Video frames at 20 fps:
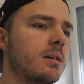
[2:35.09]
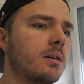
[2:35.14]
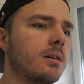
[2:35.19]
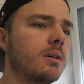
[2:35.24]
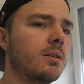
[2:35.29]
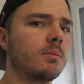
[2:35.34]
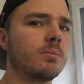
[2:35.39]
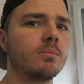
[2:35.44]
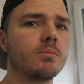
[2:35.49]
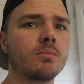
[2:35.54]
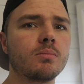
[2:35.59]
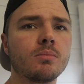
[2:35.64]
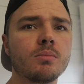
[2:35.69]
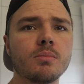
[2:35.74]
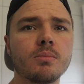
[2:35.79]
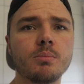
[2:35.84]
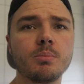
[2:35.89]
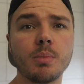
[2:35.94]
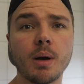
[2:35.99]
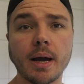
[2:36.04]
Ähm,
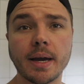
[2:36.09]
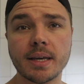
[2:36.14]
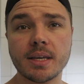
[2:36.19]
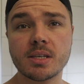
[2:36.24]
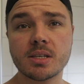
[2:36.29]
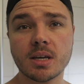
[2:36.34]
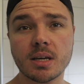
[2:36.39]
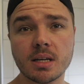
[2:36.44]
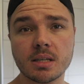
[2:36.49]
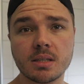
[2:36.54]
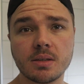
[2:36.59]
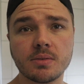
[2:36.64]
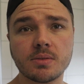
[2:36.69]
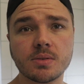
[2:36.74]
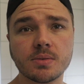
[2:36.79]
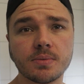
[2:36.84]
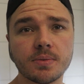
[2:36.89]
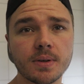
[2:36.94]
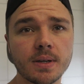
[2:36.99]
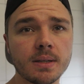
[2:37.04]
eigentlich relativ
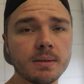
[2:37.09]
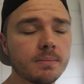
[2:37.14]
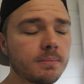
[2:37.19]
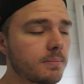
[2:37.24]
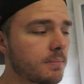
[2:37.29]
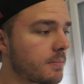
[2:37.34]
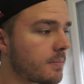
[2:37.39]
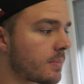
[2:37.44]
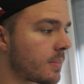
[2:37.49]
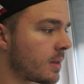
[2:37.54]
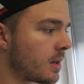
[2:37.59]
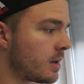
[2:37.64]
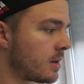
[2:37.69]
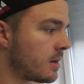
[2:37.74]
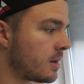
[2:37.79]
zufrieden.